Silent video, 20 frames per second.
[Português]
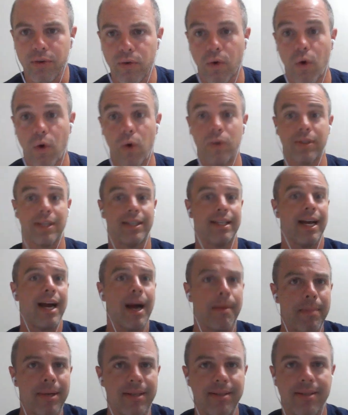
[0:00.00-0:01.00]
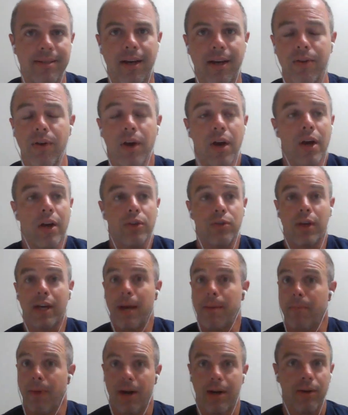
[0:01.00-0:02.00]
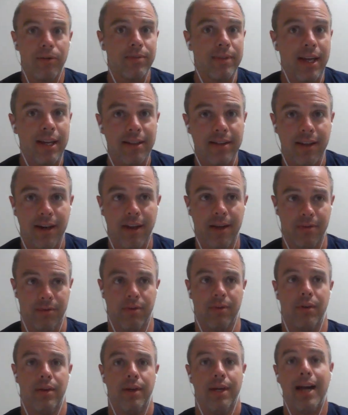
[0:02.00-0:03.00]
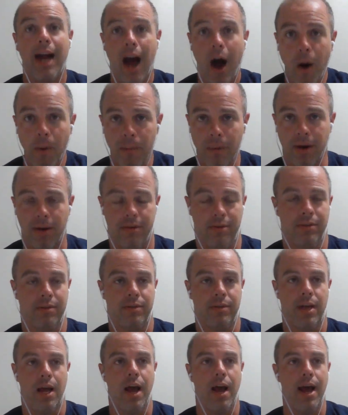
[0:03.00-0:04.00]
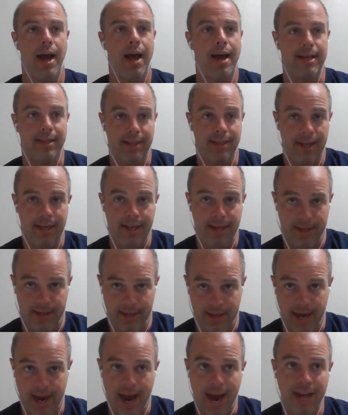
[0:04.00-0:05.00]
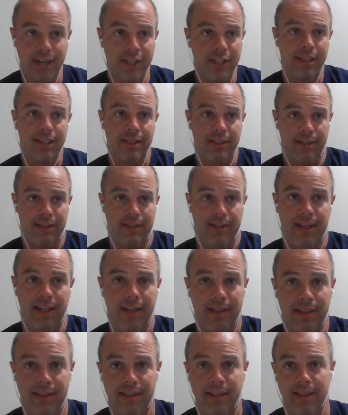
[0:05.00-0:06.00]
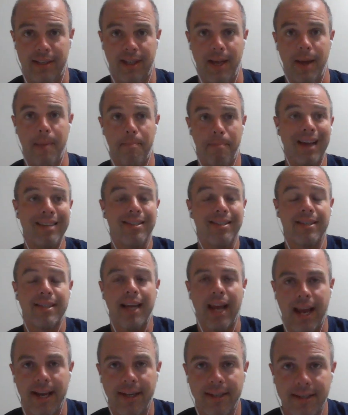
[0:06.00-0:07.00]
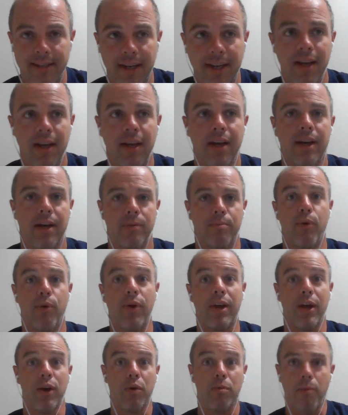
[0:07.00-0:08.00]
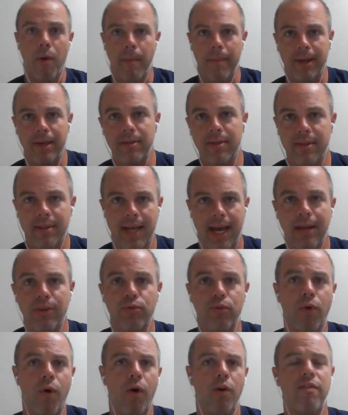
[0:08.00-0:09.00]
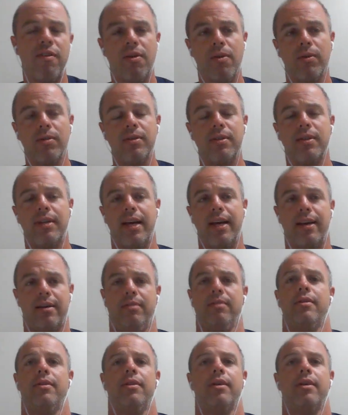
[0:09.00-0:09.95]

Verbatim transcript: no gol, você tá cabeceando, só que a bola não tá entrando. Calma, é, é, é, há de se, se, ter paciência, porque no momento certo o gol vai acontecer.